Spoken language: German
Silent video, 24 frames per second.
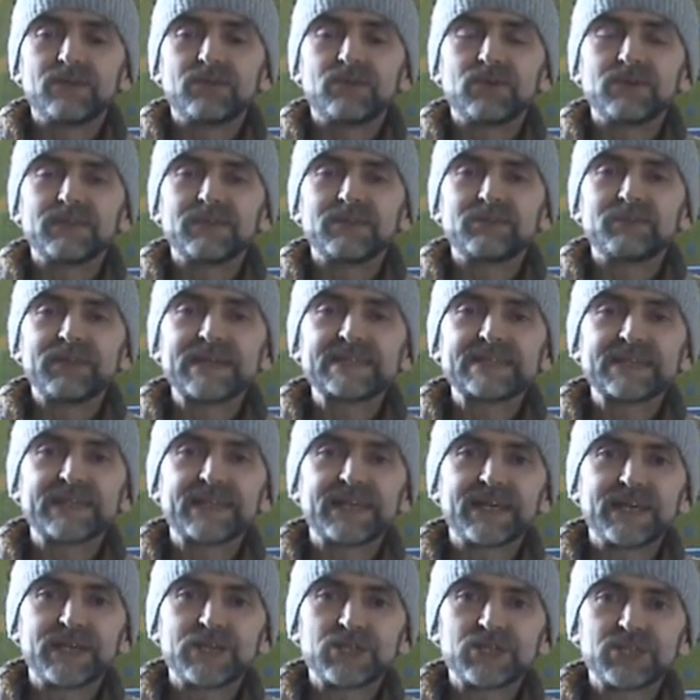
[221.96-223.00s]
Von den
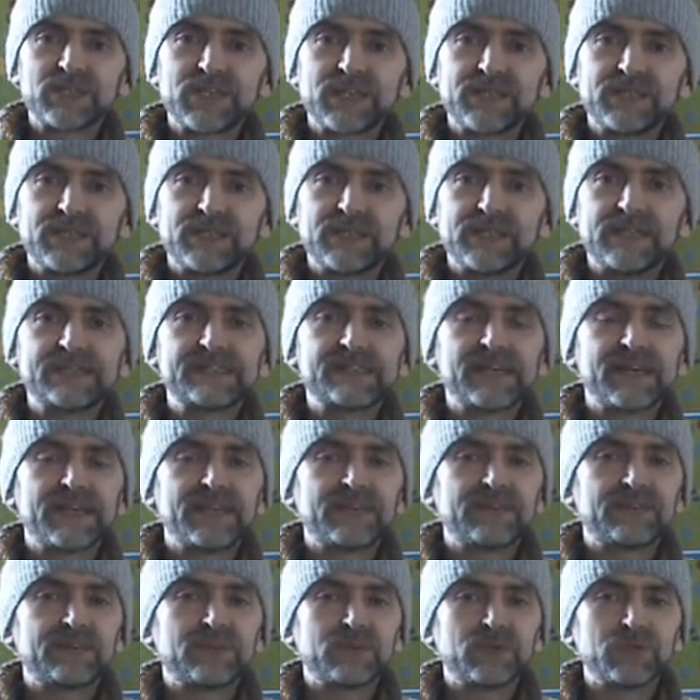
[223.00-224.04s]
meisten Gegenständen in
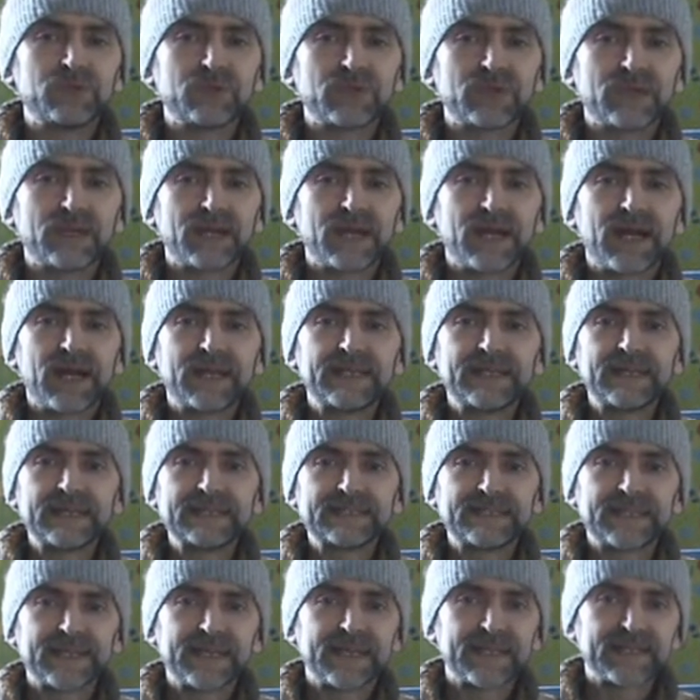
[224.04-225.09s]
seiner Wohnung hat
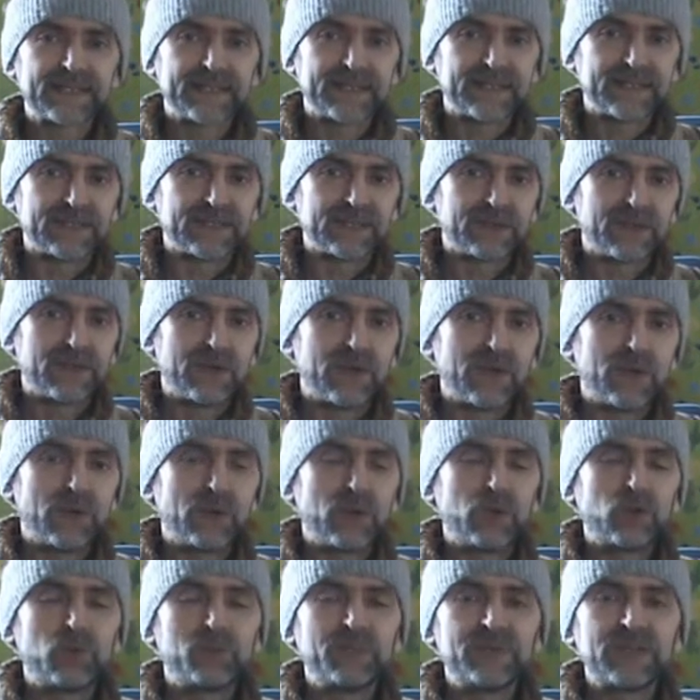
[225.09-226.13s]
er sie getrennt,
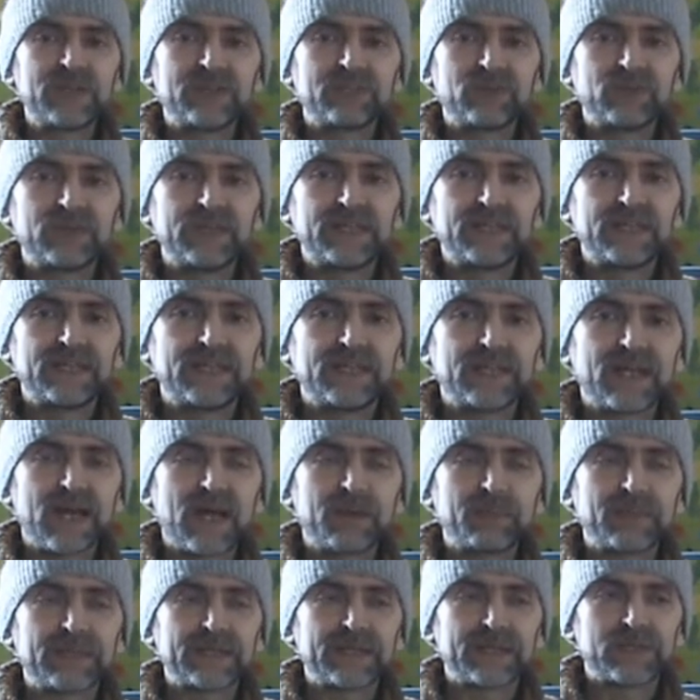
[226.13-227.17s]
um nicht von ihnen
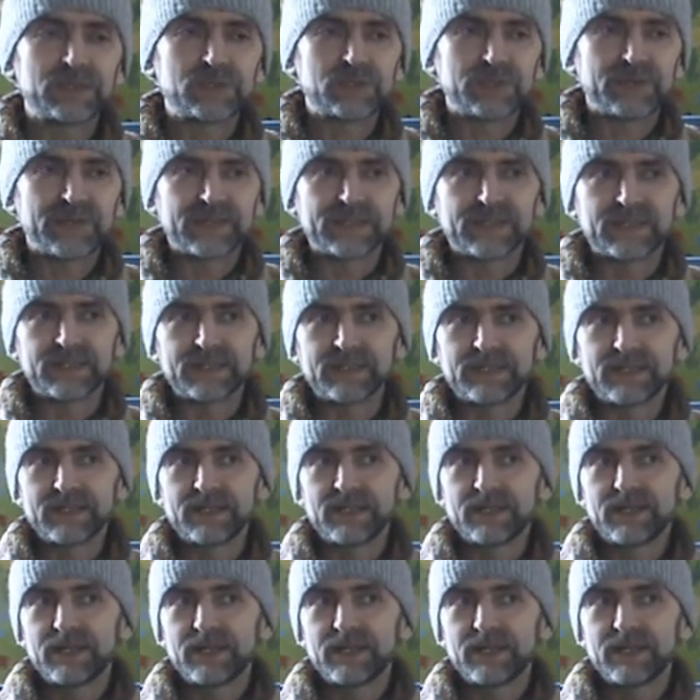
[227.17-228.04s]
abhängig zu werden.